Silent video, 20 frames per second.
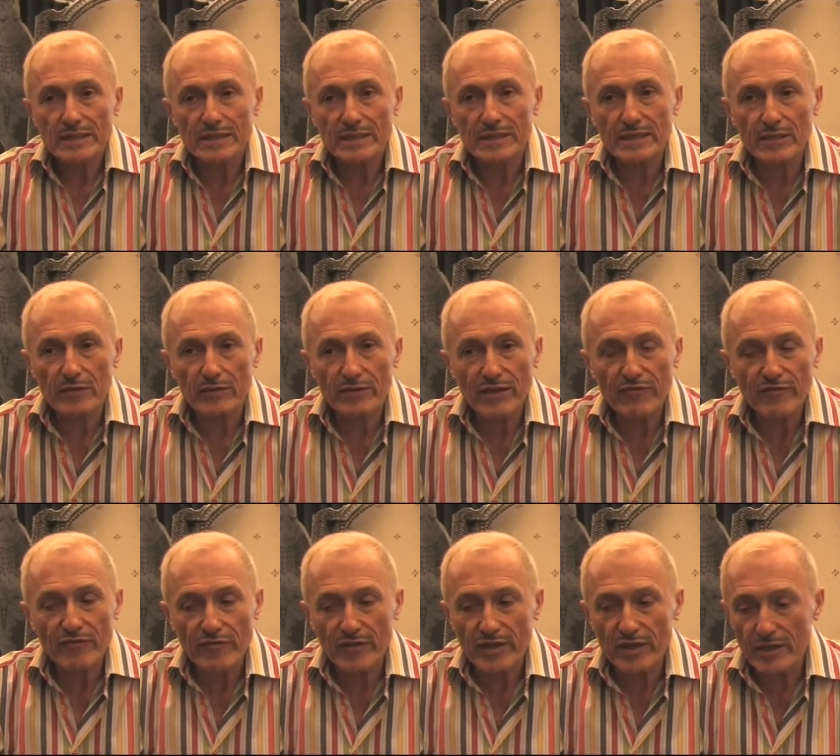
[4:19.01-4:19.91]
qui en a
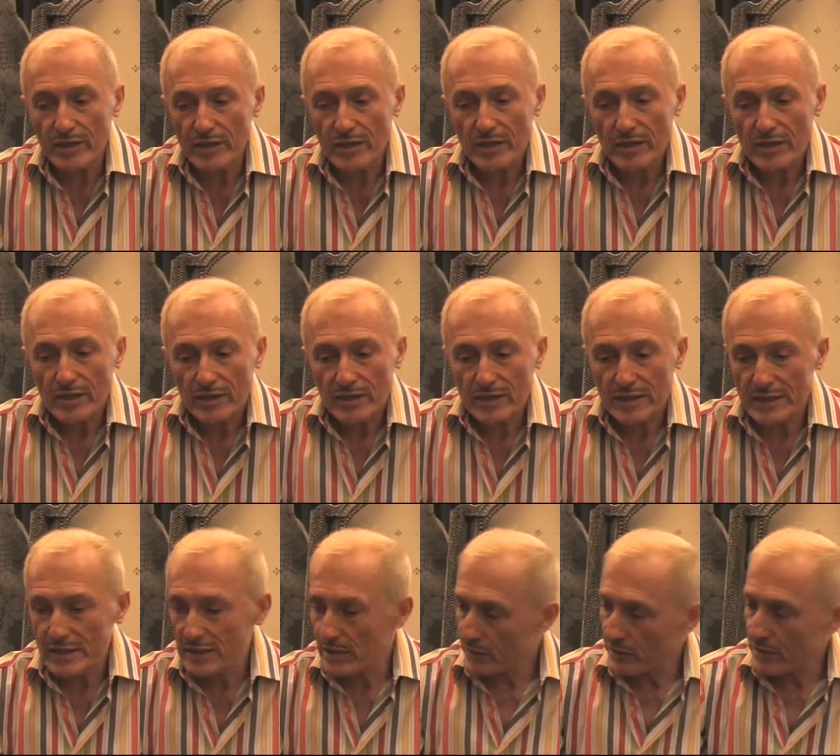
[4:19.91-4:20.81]
fait,
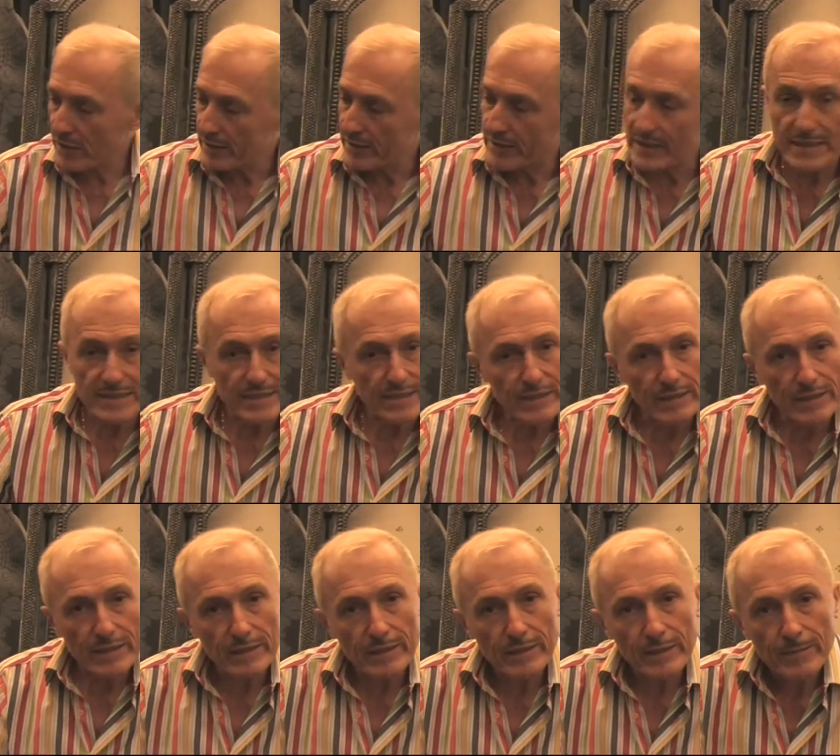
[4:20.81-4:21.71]
qui en a
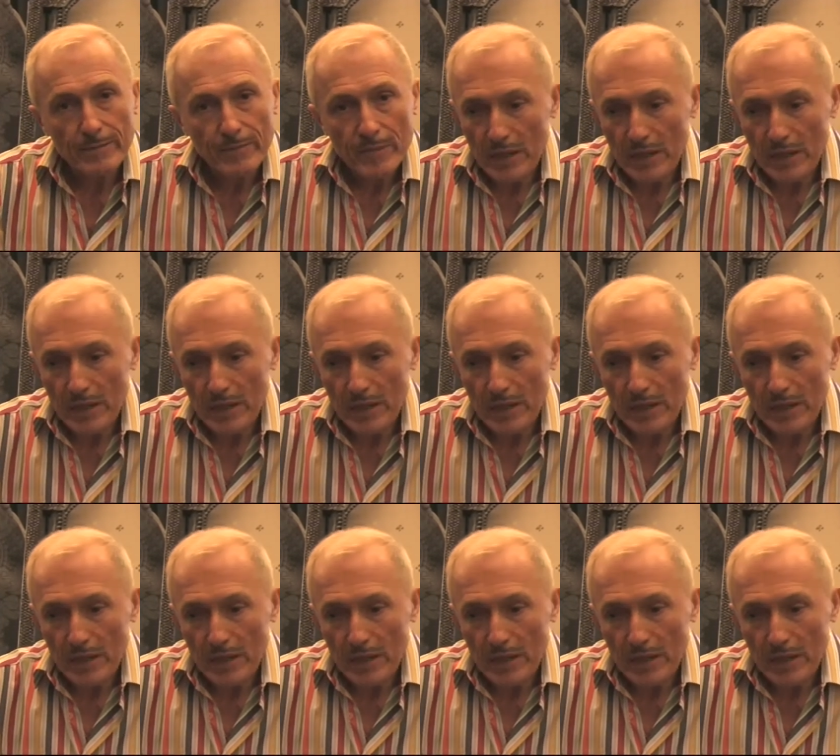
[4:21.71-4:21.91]
dessiné